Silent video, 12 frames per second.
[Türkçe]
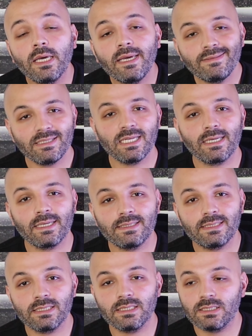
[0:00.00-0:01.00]

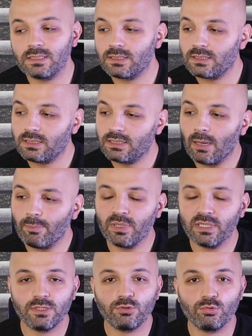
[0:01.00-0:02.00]
E-ticareti
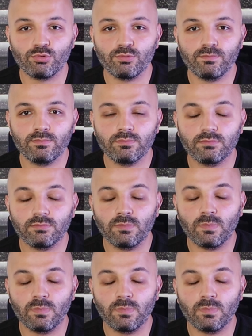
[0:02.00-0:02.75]
yapmak istiyorum